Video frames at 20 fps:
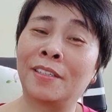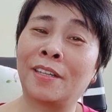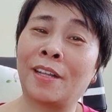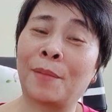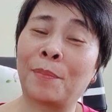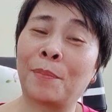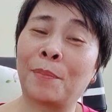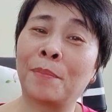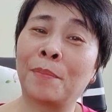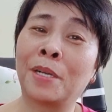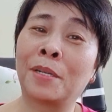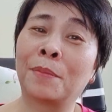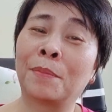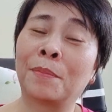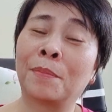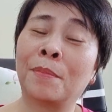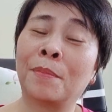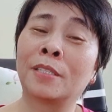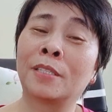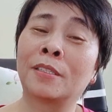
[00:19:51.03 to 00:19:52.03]
à,
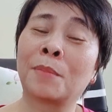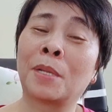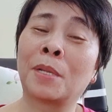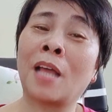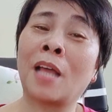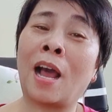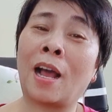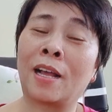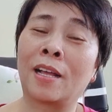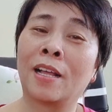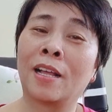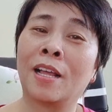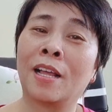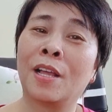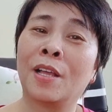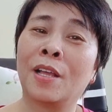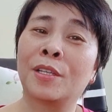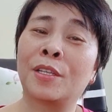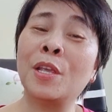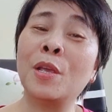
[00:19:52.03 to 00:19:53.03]
bình bình bình thật
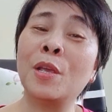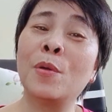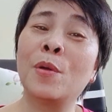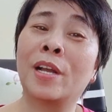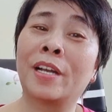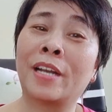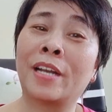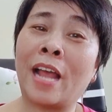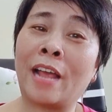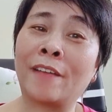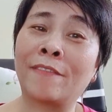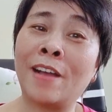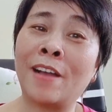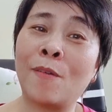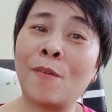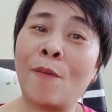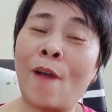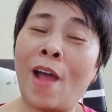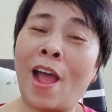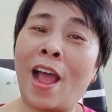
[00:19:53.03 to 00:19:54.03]
chỉ yêu hình hài
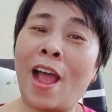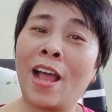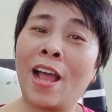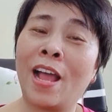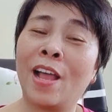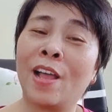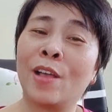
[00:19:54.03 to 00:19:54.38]
phát họa